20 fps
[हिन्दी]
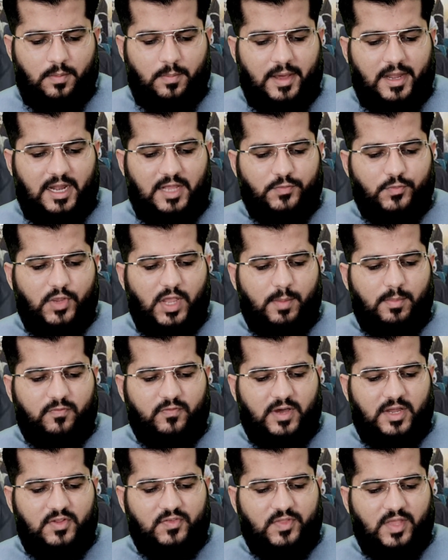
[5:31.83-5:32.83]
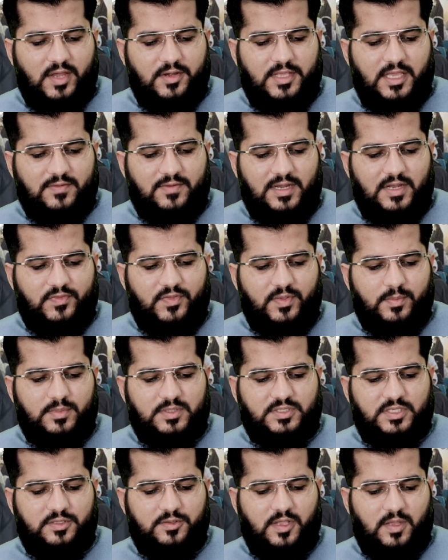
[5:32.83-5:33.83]
वाराणसी काम अफगानिस्तान के हवाले से
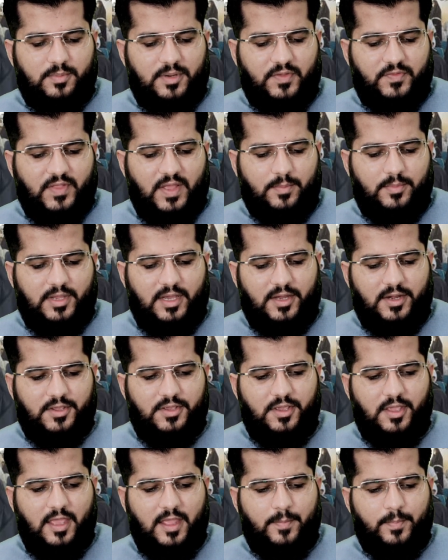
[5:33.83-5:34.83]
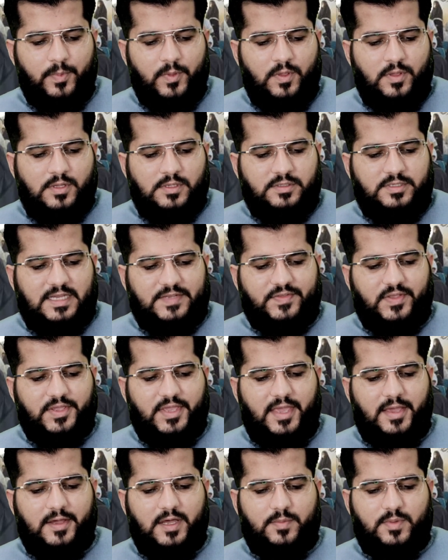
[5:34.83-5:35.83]
मजीद खबरें सामने आ रही हैं जैसा
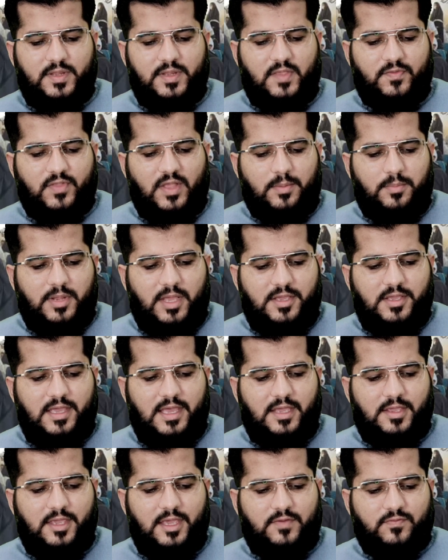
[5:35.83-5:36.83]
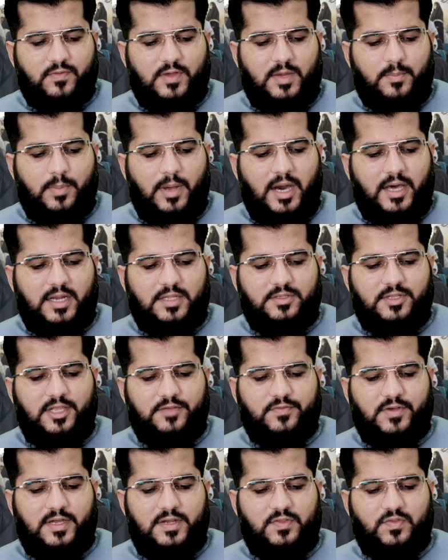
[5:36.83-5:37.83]
कि यह खबर ये सामने आई है कि भारत
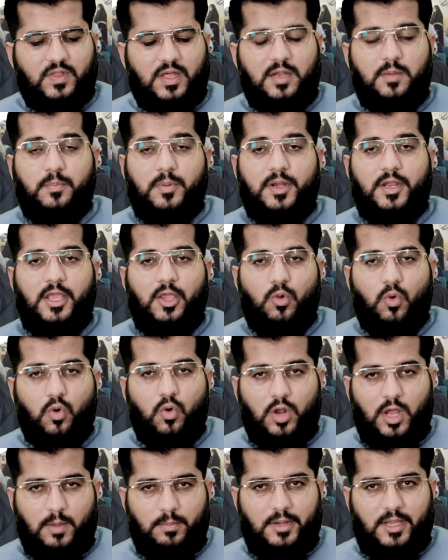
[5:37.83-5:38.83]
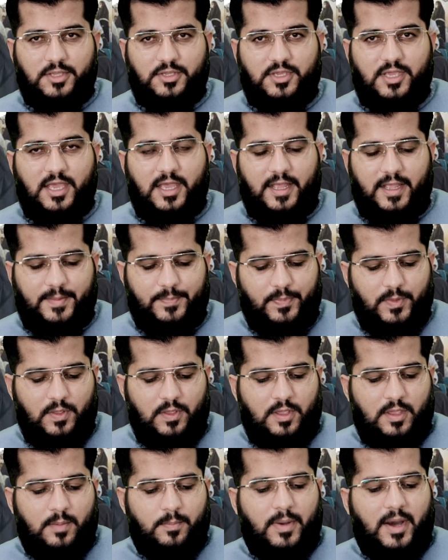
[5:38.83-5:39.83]
ने अफगानिस्तान पर एक और हमला किया है
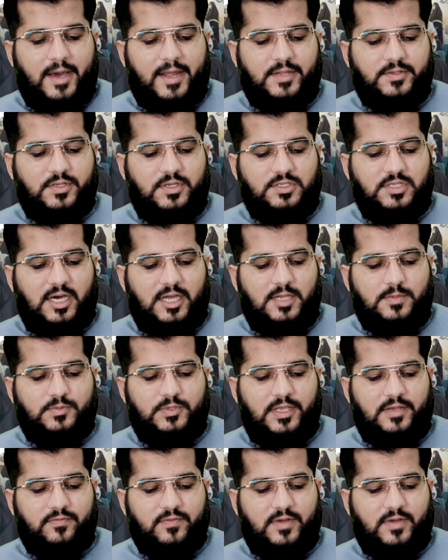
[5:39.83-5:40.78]
भारत की जानब से